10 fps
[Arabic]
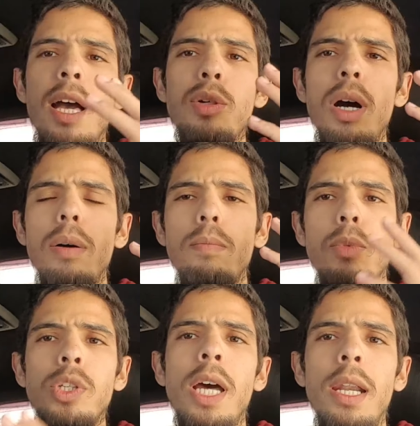حاجه
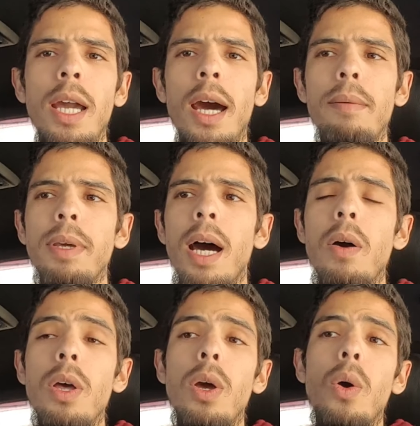متعلقه
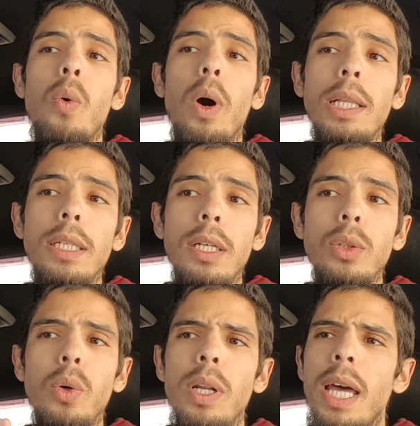بها وغادي
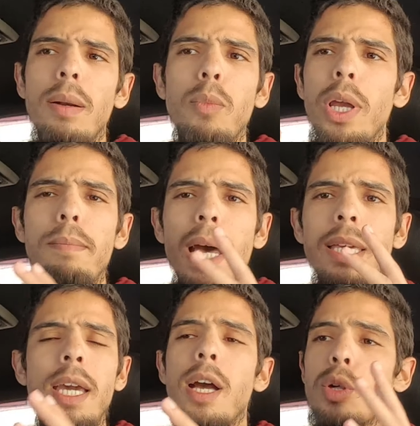نهضروا على المهم
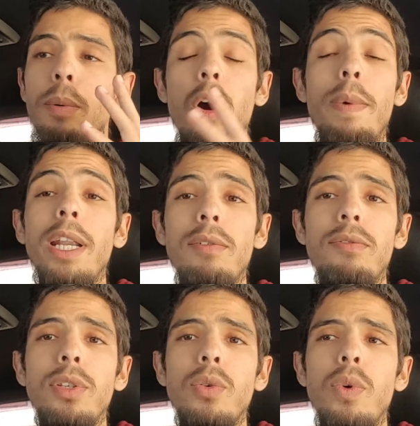اي حاجه بقاو معنا في
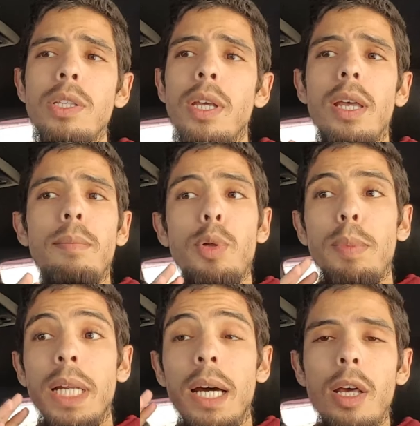الفيديوهات
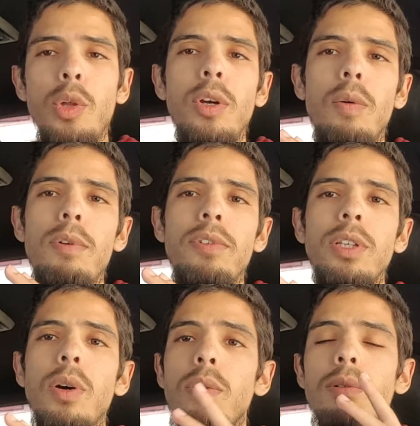باش ما نحرقش لكم
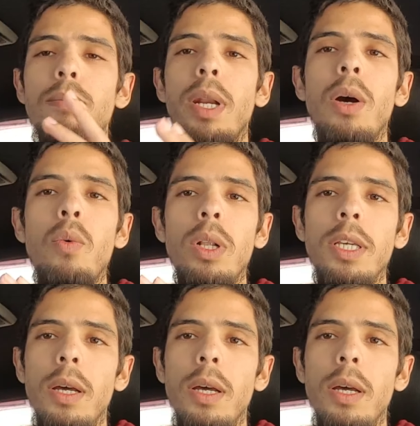الفيديو من الاول